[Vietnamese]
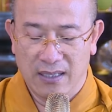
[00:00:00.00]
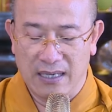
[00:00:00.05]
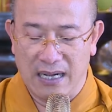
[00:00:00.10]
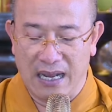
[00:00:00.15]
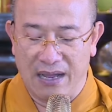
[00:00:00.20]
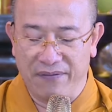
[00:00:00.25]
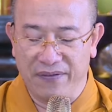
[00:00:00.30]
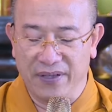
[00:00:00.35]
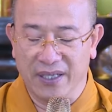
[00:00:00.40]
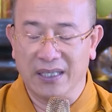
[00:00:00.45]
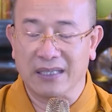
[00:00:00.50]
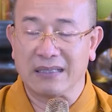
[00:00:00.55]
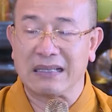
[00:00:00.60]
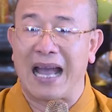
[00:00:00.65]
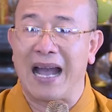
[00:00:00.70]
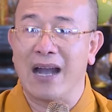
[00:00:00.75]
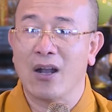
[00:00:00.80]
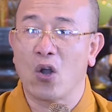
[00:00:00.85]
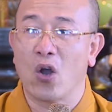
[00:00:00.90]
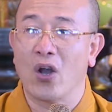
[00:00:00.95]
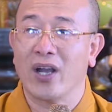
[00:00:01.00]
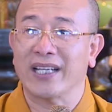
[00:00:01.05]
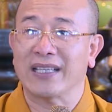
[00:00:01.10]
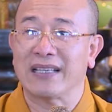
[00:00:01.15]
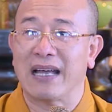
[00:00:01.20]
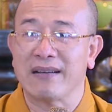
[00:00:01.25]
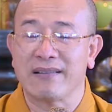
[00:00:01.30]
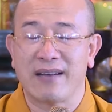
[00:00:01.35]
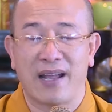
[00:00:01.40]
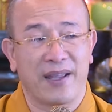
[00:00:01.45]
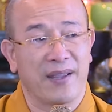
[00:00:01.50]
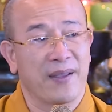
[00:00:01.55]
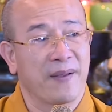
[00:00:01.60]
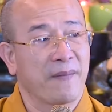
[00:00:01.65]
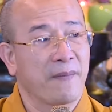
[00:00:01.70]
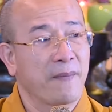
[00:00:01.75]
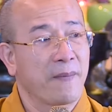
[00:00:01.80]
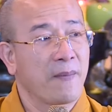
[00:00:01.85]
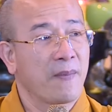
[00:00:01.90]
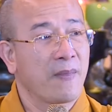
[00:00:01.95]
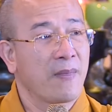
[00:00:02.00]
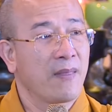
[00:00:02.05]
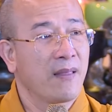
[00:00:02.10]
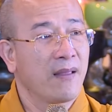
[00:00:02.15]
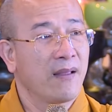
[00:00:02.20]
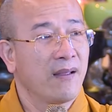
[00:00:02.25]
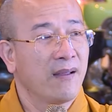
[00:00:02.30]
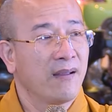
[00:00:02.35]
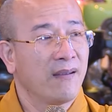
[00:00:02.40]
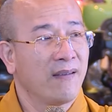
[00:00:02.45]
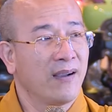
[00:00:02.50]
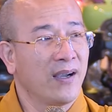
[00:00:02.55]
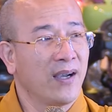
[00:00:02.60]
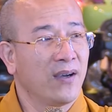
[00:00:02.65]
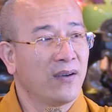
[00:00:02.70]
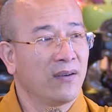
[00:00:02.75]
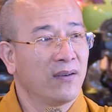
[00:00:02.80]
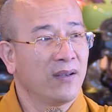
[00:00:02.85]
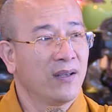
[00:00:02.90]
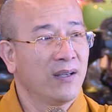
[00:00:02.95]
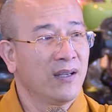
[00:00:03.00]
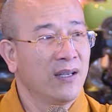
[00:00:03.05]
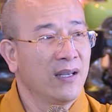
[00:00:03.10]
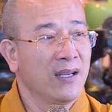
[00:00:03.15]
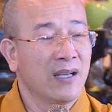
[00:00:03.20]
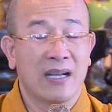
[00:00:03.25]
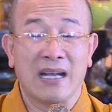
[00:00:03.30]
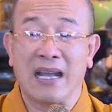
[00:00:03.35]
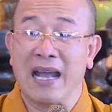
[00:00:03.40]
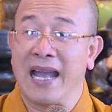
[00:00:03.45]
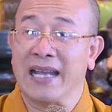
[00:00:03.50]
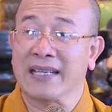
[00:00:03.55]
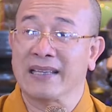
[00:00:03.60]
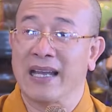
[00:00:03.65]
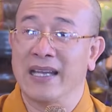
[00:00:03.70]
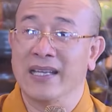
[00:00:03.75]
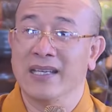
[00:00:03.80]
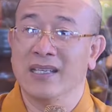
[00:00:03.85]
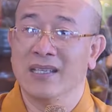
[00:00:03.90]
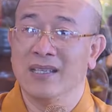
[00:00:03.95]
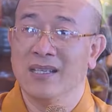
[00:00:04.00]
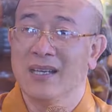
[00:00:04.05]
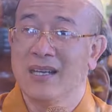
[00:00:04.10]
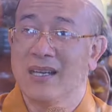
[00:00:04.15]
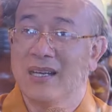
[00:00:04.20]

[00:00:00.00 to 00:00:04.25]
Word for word: là vì ta có cái thân này à, ngài thấy